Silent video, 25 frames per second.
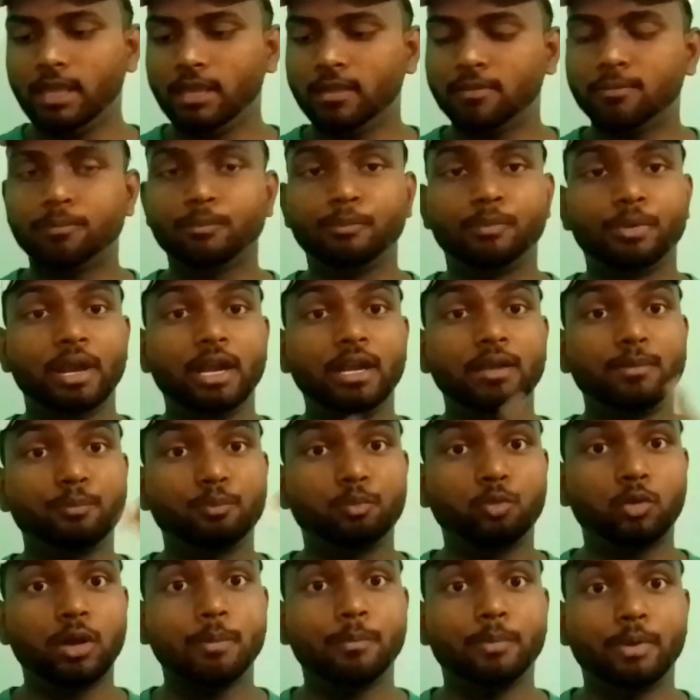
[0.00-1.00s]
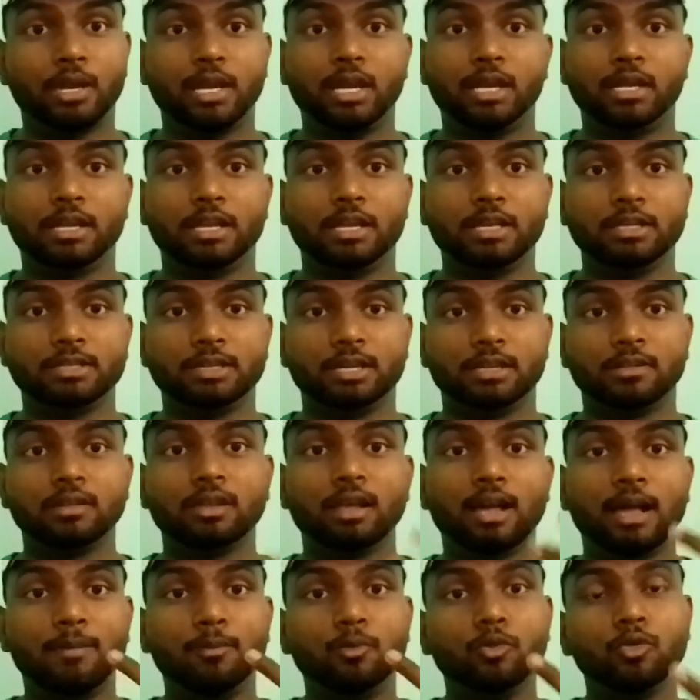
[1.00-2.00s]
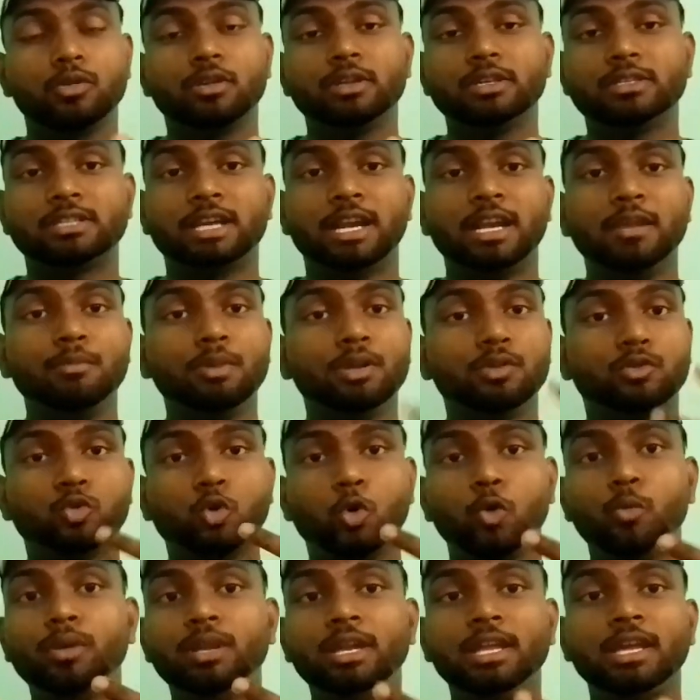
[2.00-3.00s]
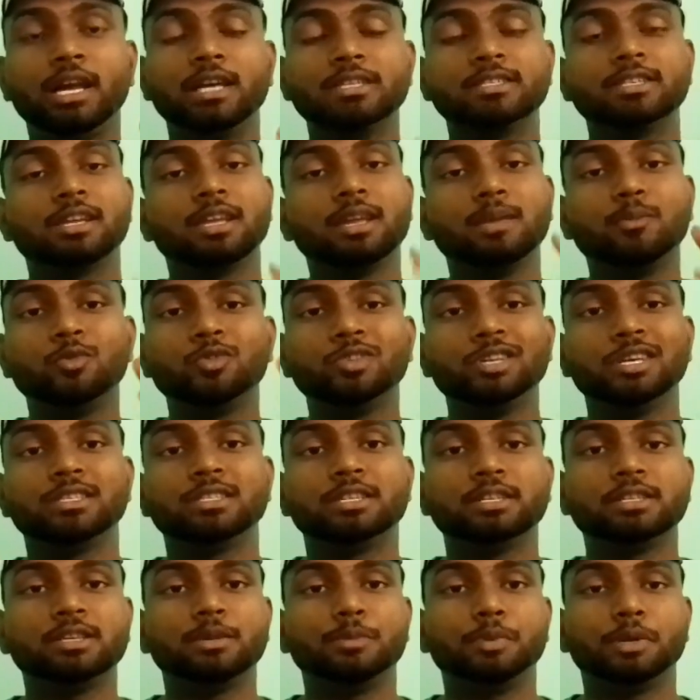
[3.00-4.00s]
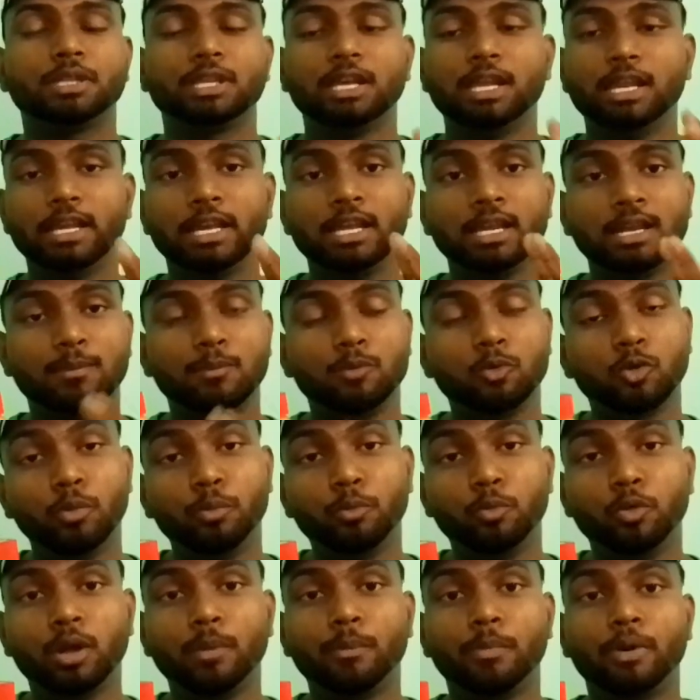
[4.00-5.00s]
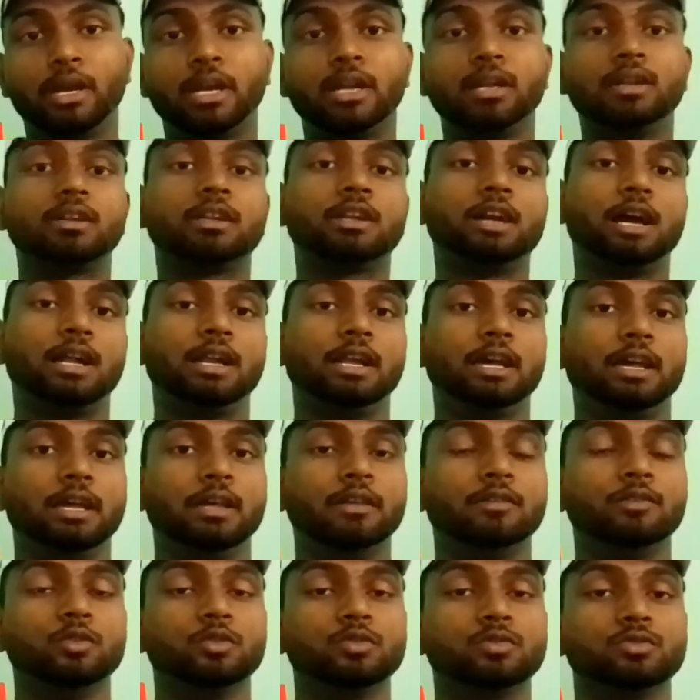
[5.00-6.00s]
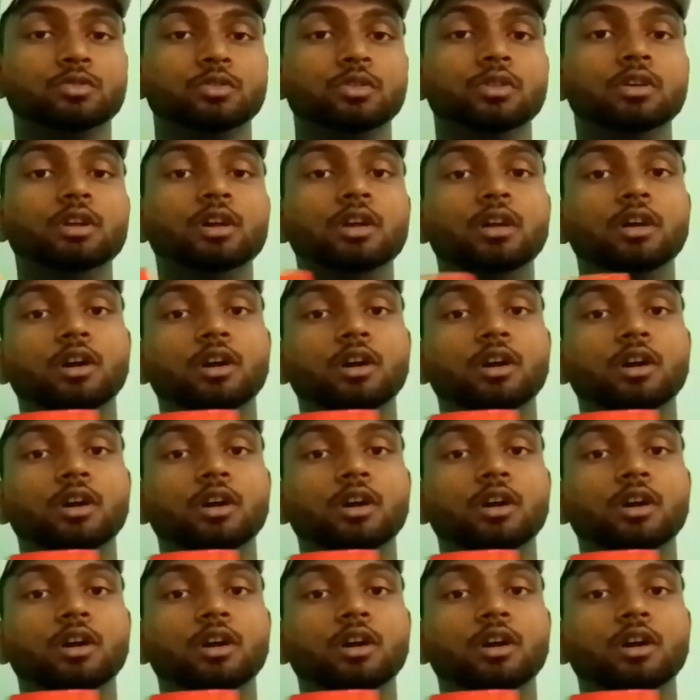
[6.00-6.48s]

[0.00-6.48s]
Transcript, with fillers: एक ब्रेड पूरा पकेट के साथ आप लोग स्टार्टिंग में दो भी नहीं खा सकेंगे मुझे अच्छे से पता है लेकिन आप लोग को पूरा पकेट खाना है दोस्तों